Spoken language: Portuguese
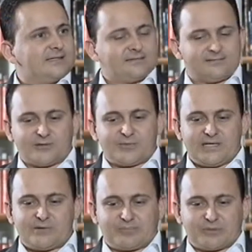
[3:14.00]
Então
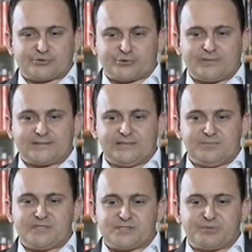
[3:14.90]
ele é uma pessoa que
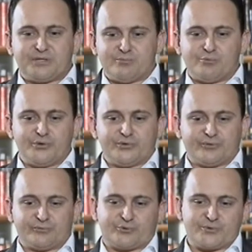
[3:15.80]
me inspira muito.
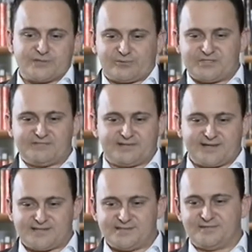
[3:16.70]
Eu trouxe inclusive
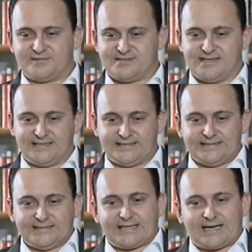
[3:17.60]
três livros dele
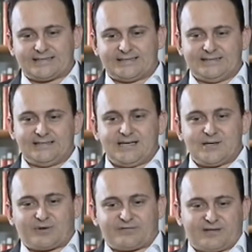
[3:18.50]
aqui
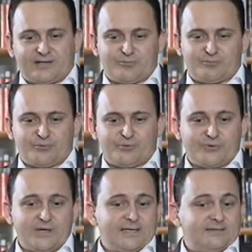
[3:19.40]
para falar um
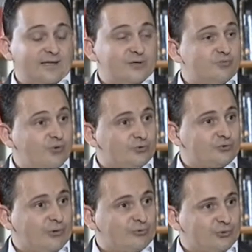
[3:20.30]
pouco. Tem um
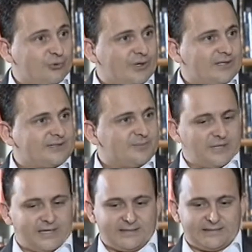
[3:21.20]
outro autor
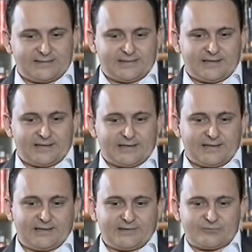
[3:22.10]
também, que
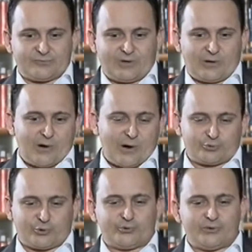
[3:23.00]
é o
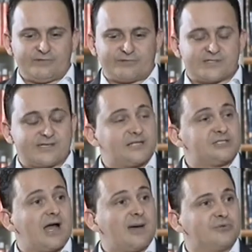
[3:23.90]
autor do livro
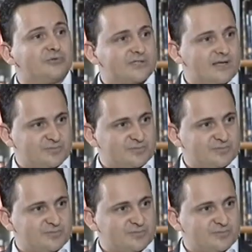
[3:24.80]
Sete Hábitos das